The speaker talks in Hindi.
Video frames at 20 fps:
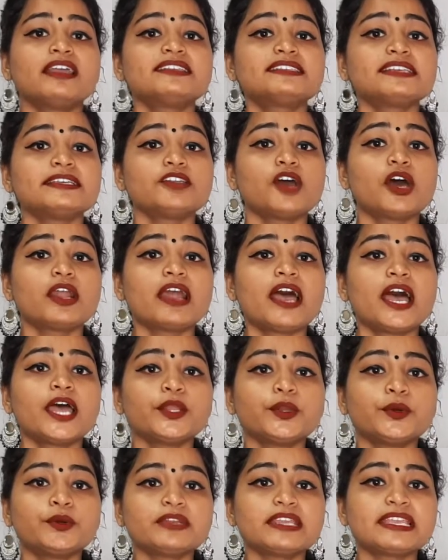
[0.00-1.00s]
इसी
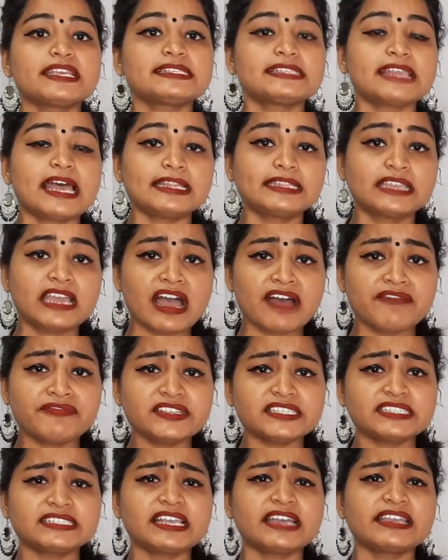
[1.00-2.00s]
दौरान उनके साथ
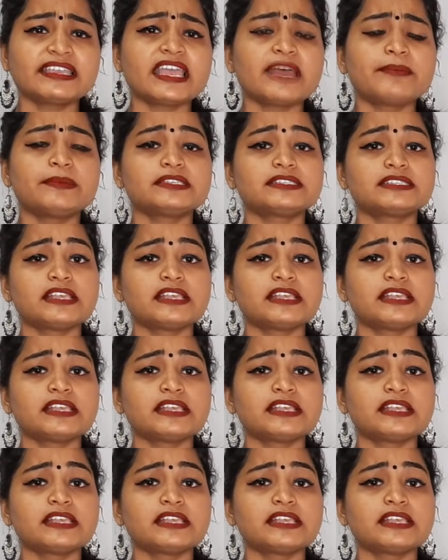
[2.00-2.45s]
काफी संख्या में